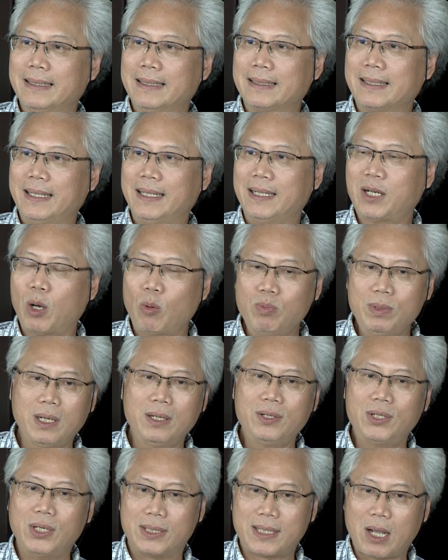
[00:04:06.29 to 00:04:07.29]
thì không
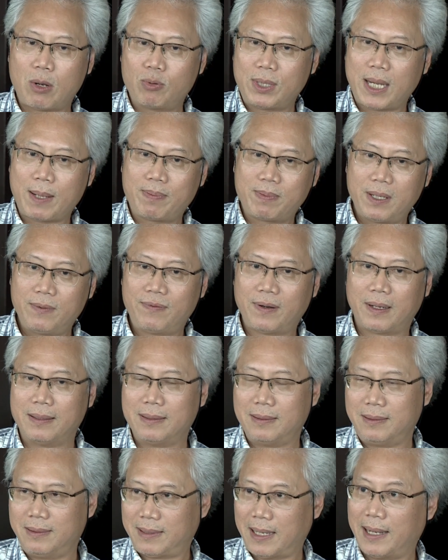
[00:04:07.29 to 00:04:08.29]
những chỉ sao chép cái
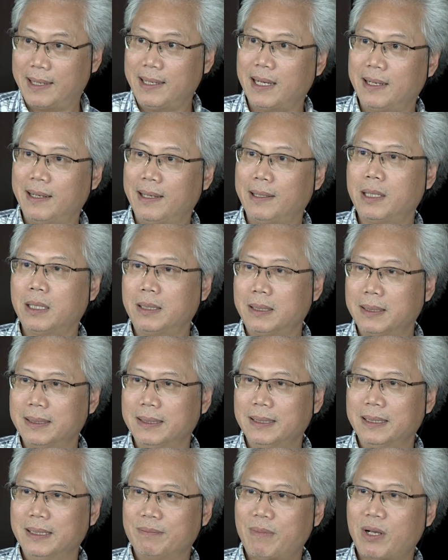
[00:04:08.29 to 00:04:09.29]
phần thể hiện hình thức
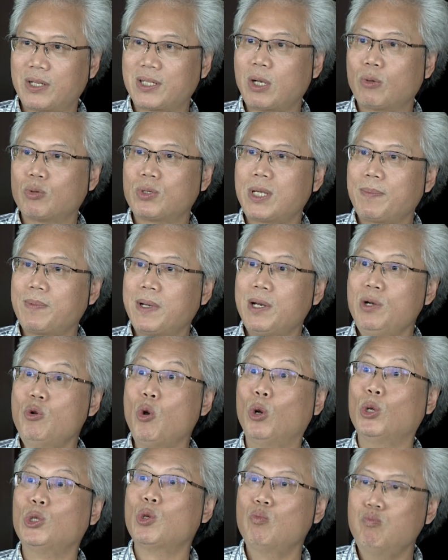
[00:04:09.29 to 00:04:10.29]
mà sao chép cái
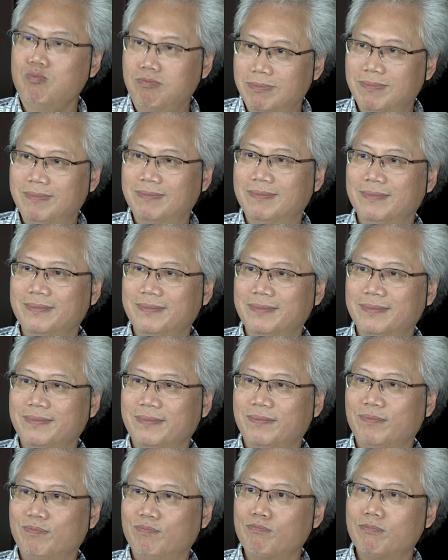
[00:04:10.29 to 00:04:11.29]
nội dung
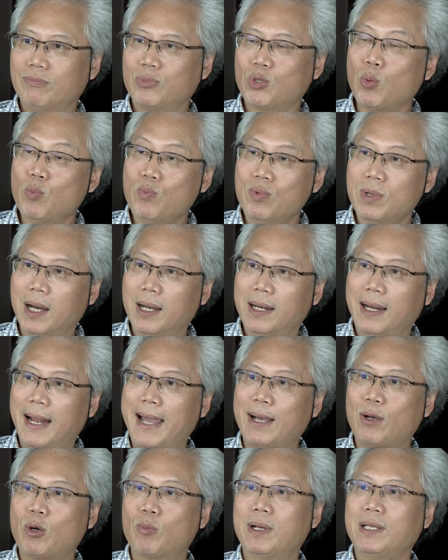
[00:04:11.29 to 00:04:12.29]
dùng lời
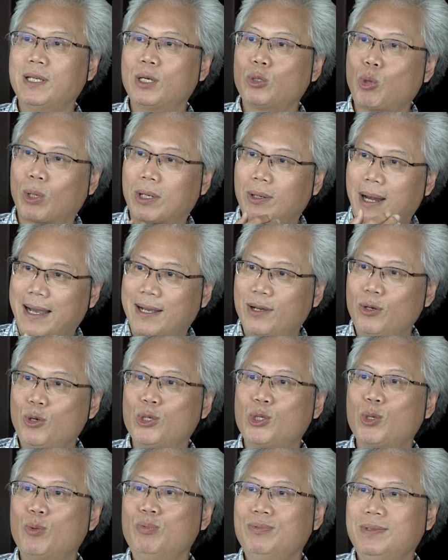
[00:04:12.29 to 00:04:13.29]
lẽ của mình thuật lại cái nội
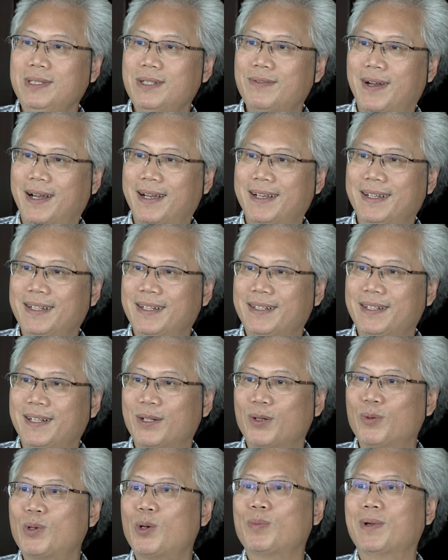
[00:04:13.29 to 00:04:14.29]
dung như vậy thì
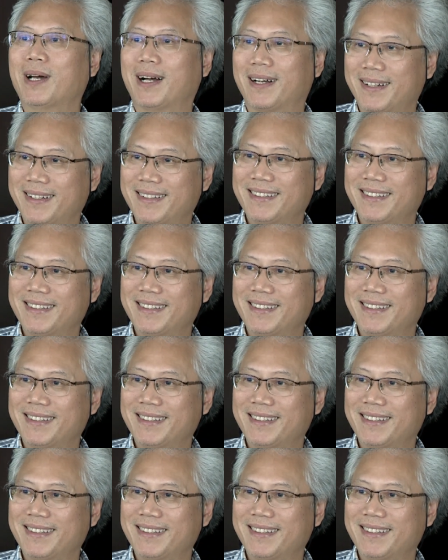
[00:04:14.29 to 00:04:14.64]
cũng không được